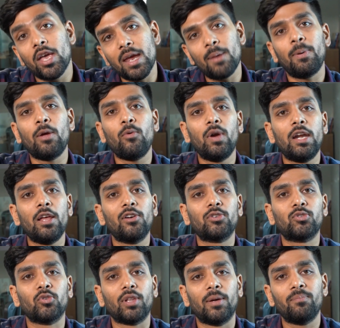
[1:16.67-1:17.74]
ఇప్పుడు ఈ వీడియోలో
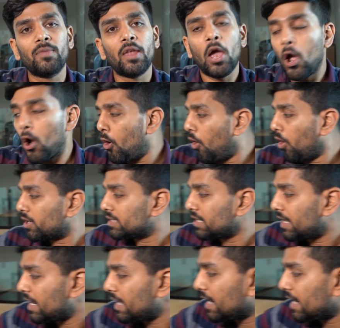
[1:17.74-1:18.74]
చూద్దాం ఒకసారి